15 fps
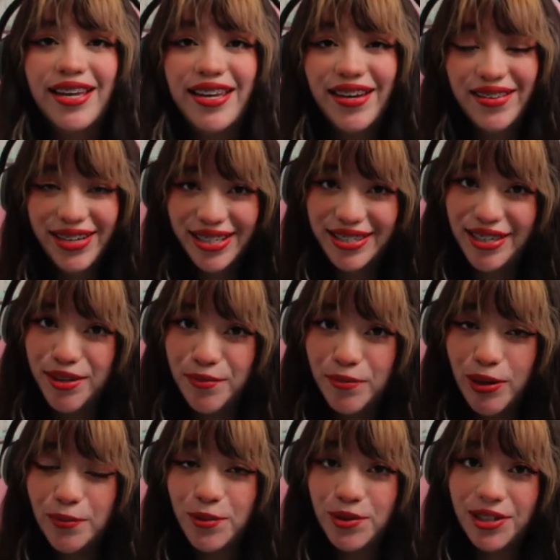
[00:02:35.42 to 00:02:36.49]
Y ahora sí,
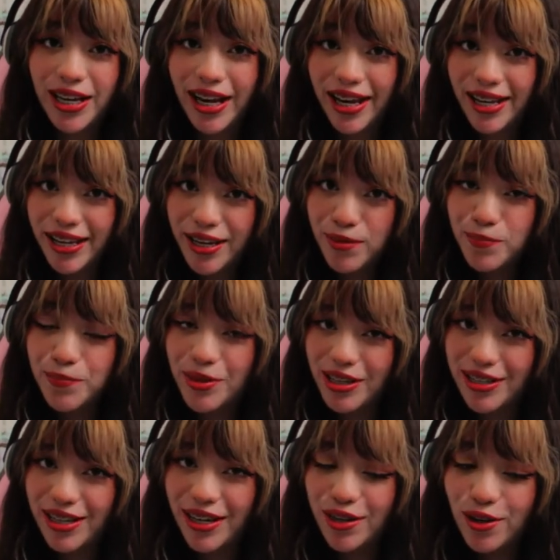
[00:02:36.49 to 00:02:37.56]
vamos a
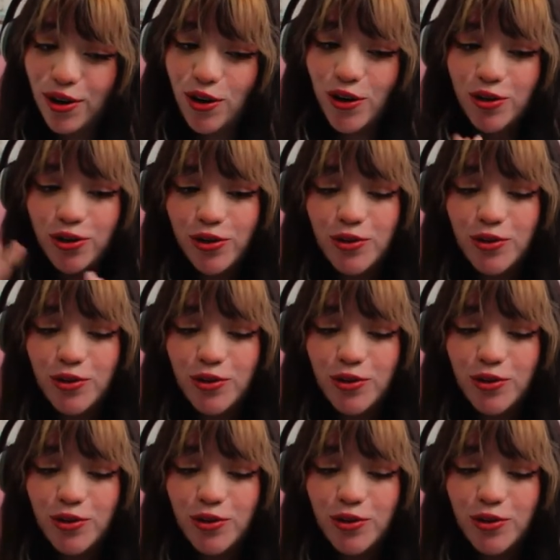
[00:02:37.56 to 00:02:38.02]
empezar con